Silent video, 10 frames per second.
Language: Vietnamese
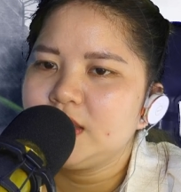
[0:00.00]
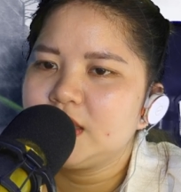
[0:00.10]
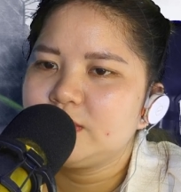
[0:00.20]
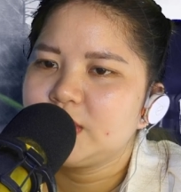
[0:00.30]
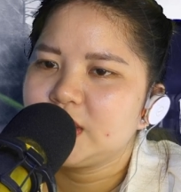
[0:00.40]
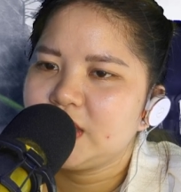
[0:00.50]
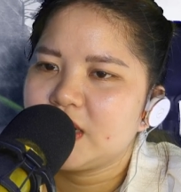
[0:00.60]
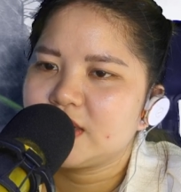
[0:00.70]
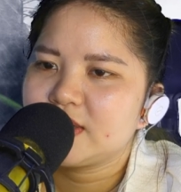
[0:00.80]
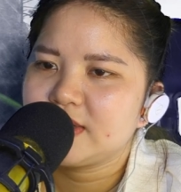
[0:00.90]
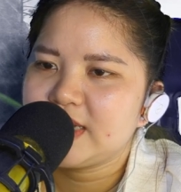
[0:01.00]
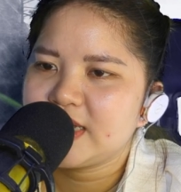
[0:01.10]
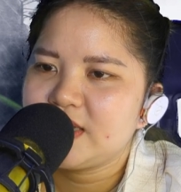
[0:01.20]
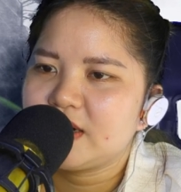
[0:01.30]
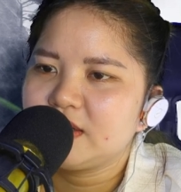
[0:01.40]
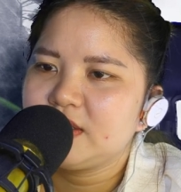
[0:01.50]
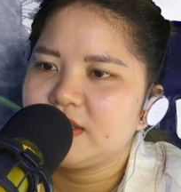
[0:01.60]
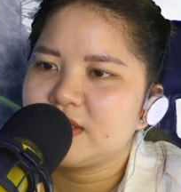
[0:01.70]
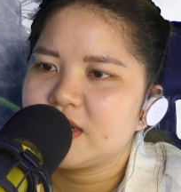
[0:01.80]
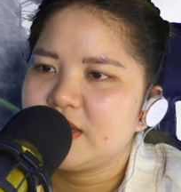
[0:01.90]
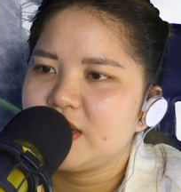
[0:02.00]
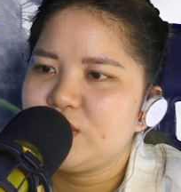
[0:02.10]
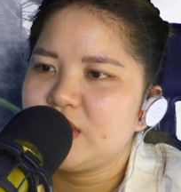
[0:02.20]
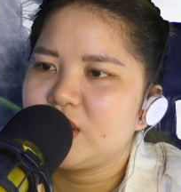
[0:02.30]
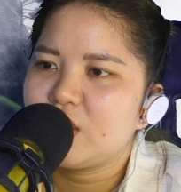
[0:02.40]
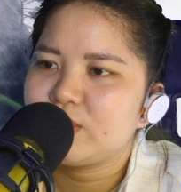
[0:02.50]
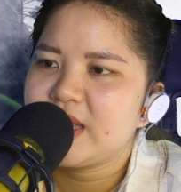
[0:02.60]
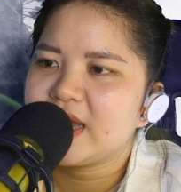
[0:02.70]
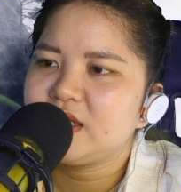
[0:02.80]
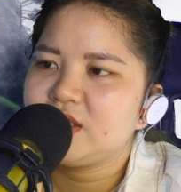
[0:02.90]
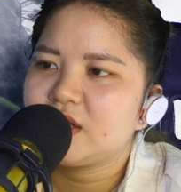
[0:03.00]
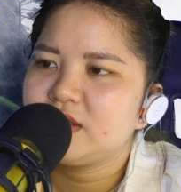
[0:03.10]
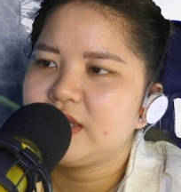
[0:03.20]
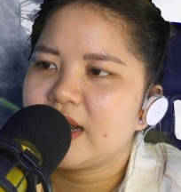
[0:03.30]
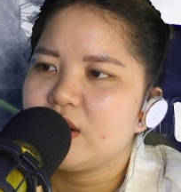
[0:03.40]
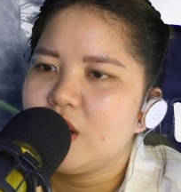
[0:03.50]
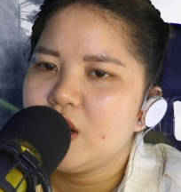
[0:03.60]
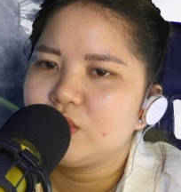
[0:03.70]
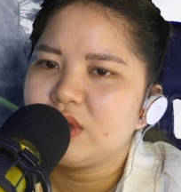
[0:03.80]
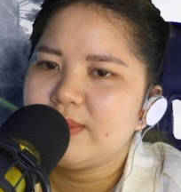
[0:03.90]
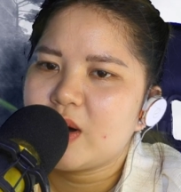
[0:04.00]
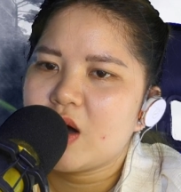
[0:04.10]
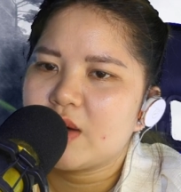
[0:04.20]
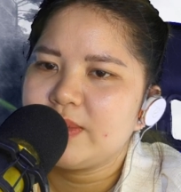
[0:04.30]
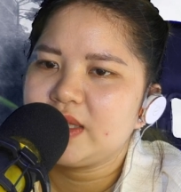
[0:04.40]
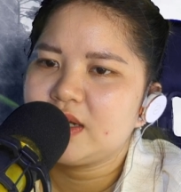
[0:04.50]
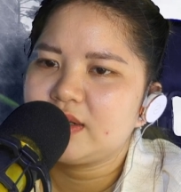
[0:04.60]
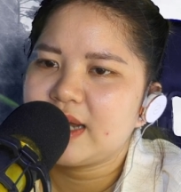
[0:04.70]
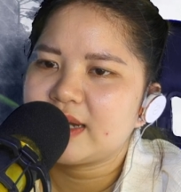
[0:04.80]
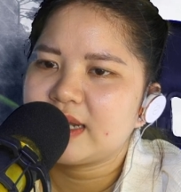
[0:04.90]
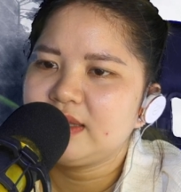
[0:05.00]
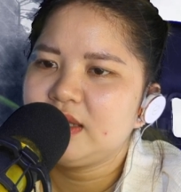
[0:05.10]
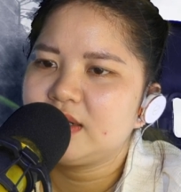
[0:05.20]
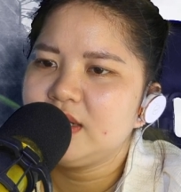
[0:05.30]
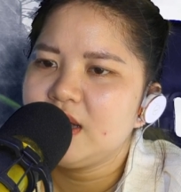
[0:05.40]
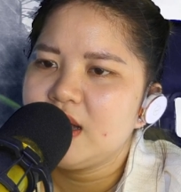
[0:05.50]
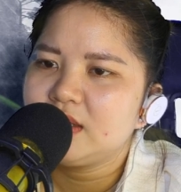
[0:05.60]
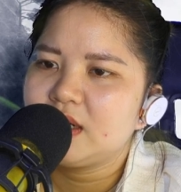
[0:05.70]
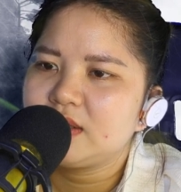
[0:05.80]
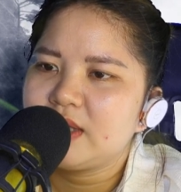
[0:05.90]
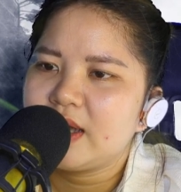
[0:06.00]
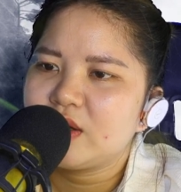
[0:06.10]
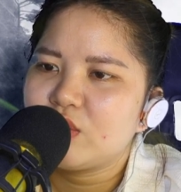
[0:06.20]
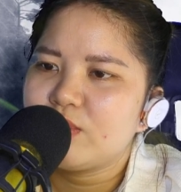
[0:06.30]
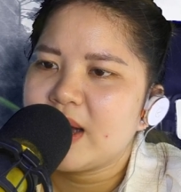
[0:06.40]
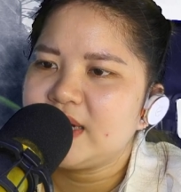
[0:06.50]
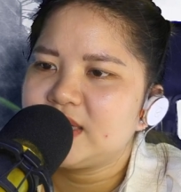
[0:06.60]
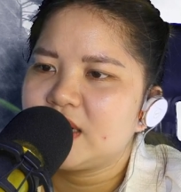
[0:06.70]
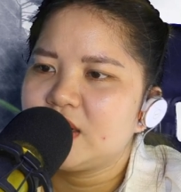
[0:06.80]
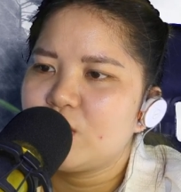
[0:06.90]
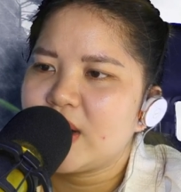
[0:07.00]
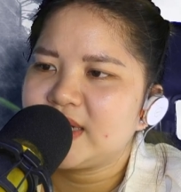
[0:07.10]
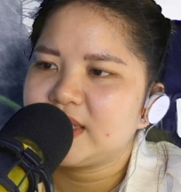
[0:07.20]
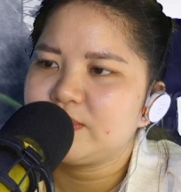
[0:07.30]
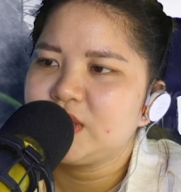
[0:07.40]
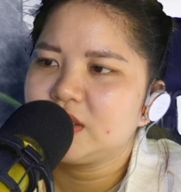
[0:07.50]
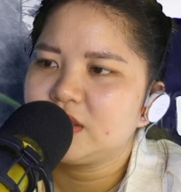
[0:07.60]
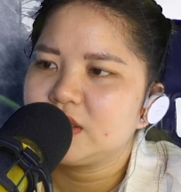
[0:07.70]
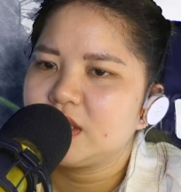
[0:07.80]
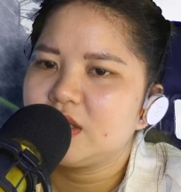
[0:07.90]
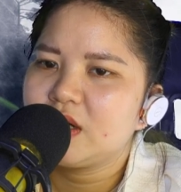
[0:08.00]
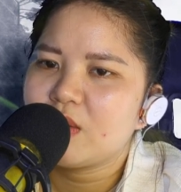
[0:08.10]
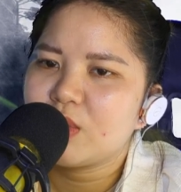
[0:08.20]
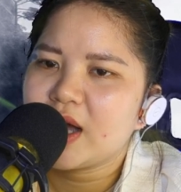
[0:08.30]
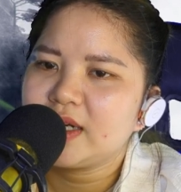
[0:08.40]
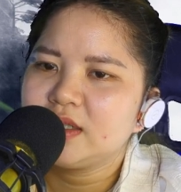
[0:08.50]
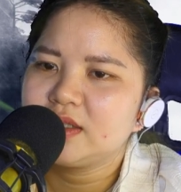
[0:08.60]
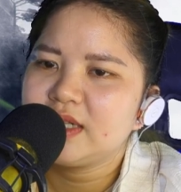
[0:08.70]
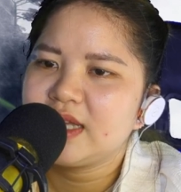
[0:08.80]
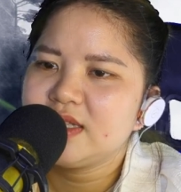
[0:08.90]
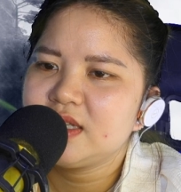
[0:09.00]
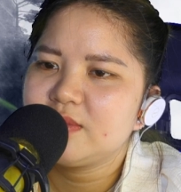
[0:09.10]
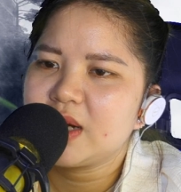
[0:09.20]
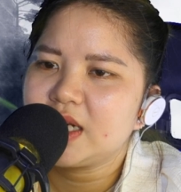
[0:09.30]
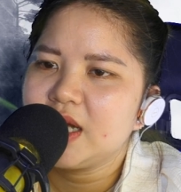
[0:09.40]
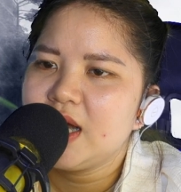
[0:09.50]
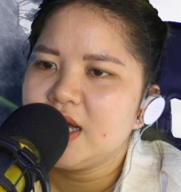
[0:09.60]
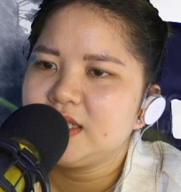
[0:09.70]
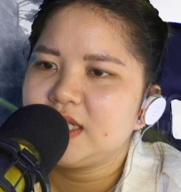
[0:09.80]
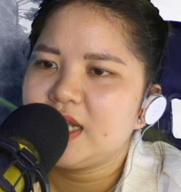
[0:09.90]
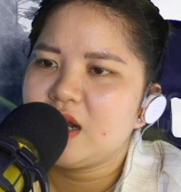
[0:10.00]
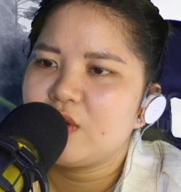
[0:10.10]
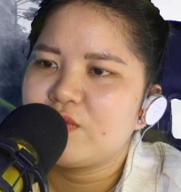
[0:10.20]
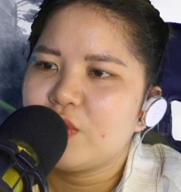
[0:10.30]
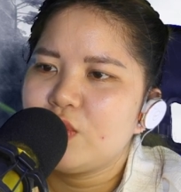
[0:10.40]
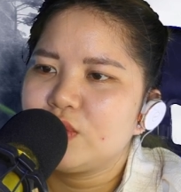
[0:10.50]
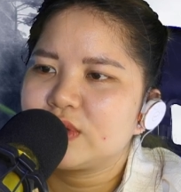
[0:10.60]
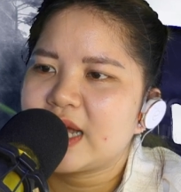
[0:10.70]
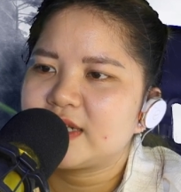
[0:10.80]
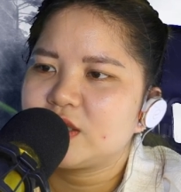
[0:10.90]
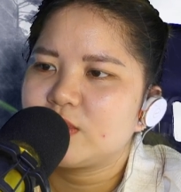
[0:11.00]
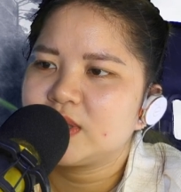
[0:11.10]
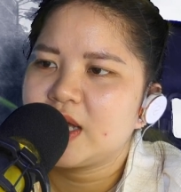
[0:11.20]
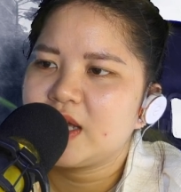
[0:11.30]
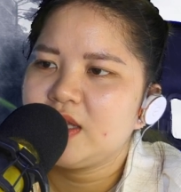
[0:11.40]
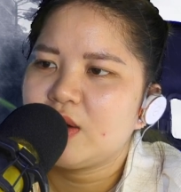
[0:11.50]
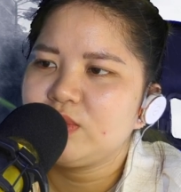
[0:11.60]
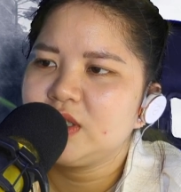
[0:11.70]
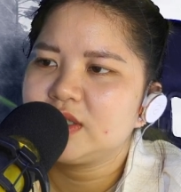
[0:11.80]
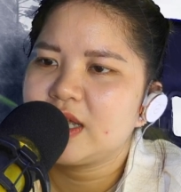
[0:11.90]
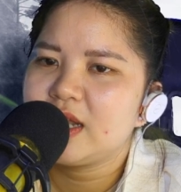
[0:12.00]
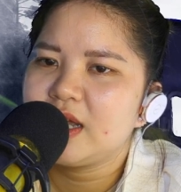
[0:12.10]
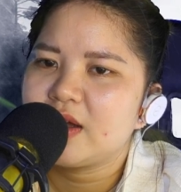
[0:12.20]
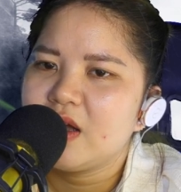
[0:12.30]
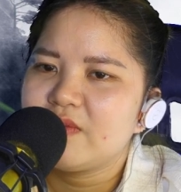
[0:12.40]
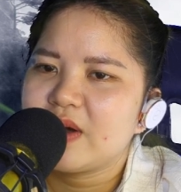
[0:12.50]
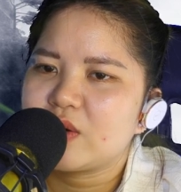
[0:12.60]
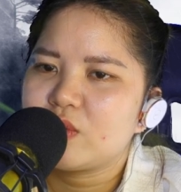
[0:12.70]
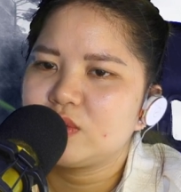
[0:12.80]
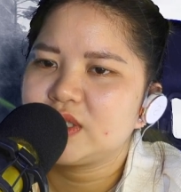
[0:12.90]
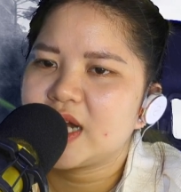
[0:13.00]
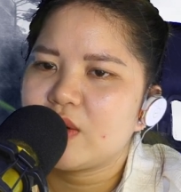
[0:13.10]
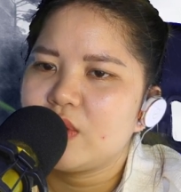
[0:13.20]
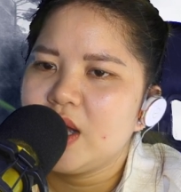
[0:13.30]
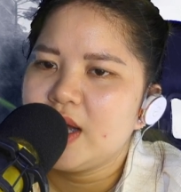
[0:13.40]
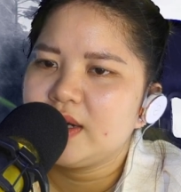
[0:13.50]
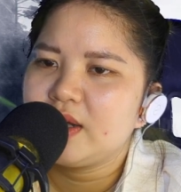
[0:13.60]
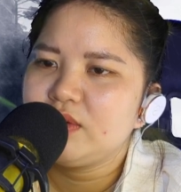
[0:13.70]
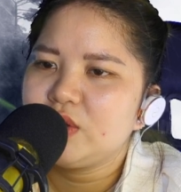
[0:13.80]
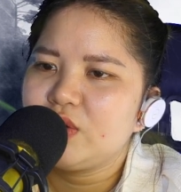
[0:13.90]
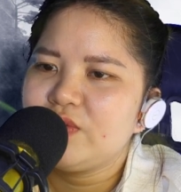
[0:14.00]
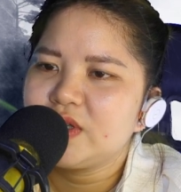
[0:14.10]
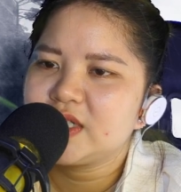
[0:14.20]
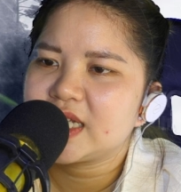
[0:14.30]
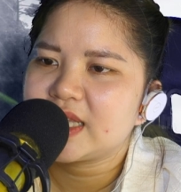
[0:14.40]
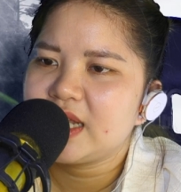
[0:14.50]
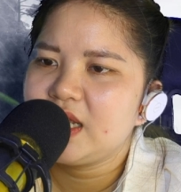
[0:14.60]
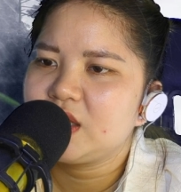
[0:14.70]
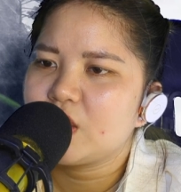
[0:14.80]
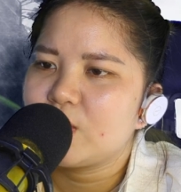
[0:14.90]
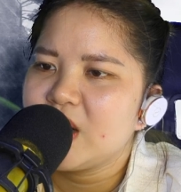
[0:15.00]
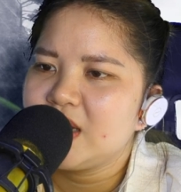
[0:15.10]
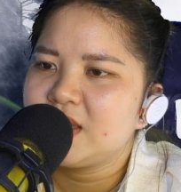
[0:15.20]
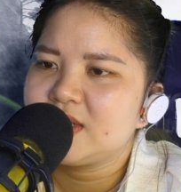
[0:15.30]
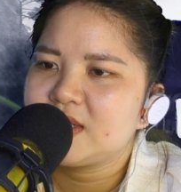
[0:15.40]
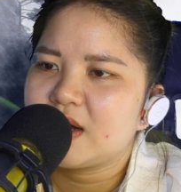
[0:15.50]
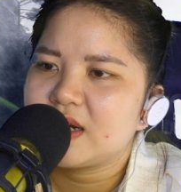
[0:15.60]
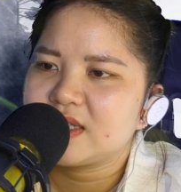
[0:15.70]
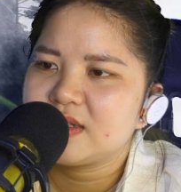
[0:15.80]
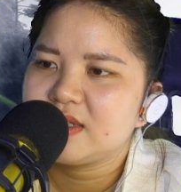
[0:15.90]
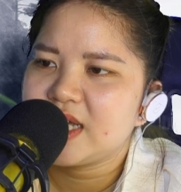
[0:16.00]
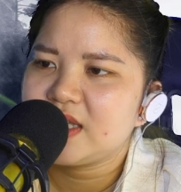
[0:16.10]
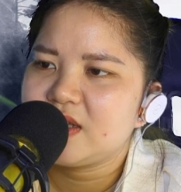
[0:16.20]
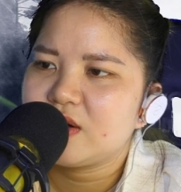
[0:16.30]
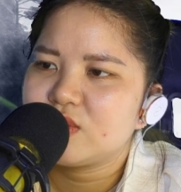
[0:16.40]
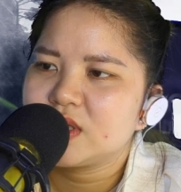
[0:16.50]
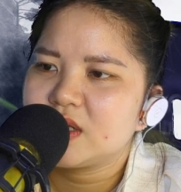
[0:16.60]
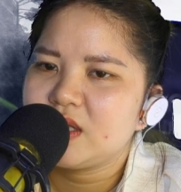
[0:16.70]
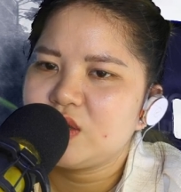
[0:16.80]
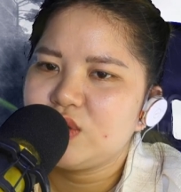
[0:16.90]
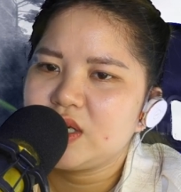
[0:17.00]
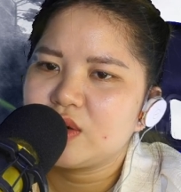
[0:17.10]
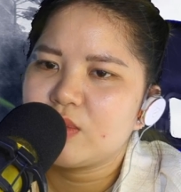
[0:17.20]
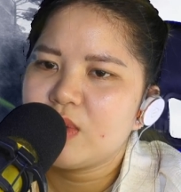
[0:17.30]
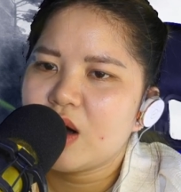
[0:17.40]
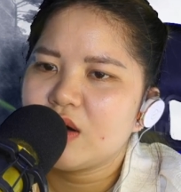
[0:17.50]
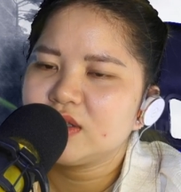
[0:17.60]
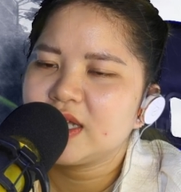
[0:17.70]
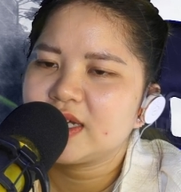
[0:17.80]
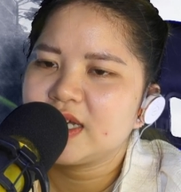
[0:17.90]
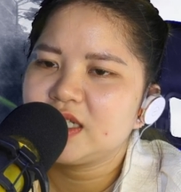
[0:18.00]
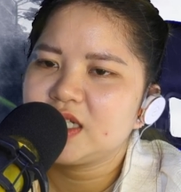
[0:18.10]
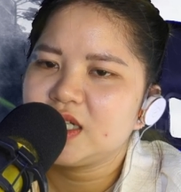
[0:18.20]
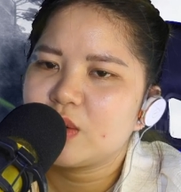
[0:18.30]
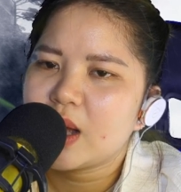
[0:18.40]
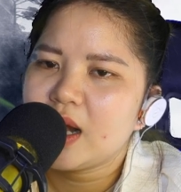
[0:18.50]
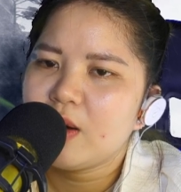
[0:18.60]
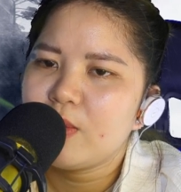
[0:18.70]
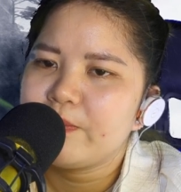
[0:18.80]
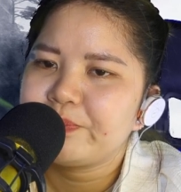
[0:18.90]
Nhưng mượn nhờ sự che chở từ sợi dây chuyền Lục Gia đưa cho Hứa Thanh, tuy bọn họ bị thần năng đánh tới, thân thể cũng bay ra hơn ngoài trăm trượng, nhưng không có ảnh hưởng đến sinh mệnh. Chỉ là lục phủ ngũ tạng trong cơ thể giống như tê liệt và cuộn trào. Nếu như đối phương ra tay liên tục thì sợ là sự che chở của sợi dây chuyền cũng khó có thể kiên trì quá lâu.